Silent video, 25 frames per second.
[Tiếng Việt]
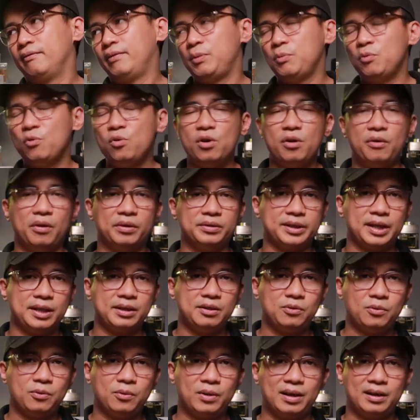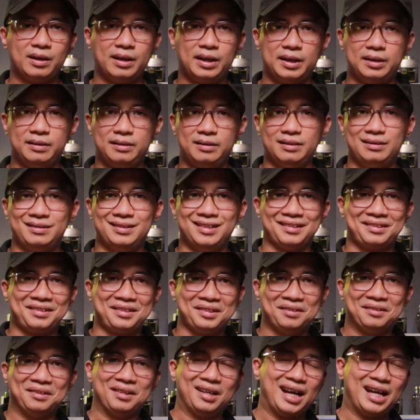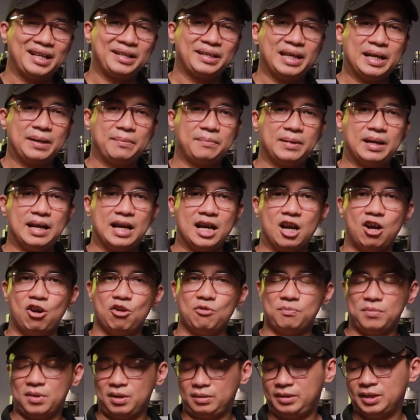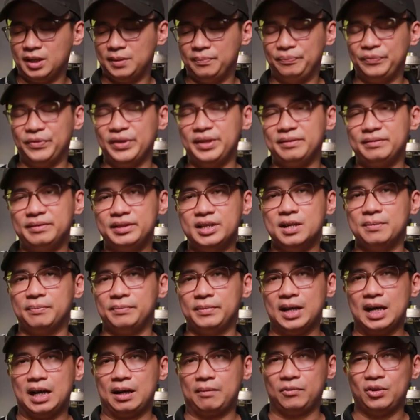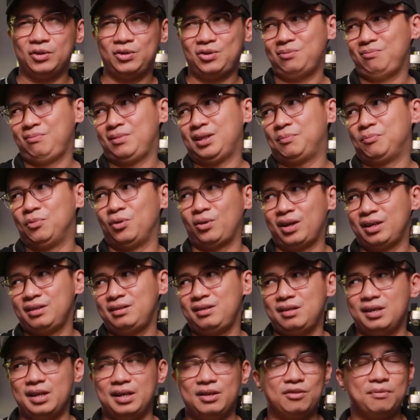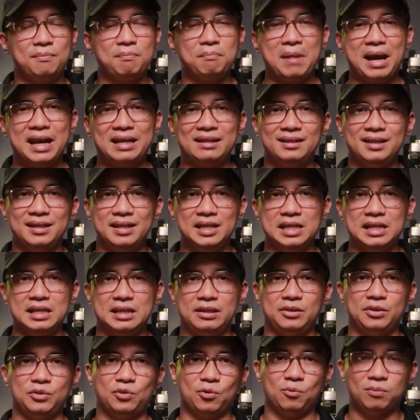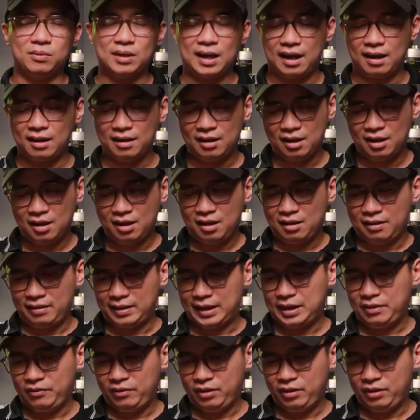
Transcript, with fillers: bên mũ hương của chai nước hoa này thì thực sự là anh em nào mà trầm tính điển đạm nói chung là một cái gì đấy nó manly thì chúng ta thay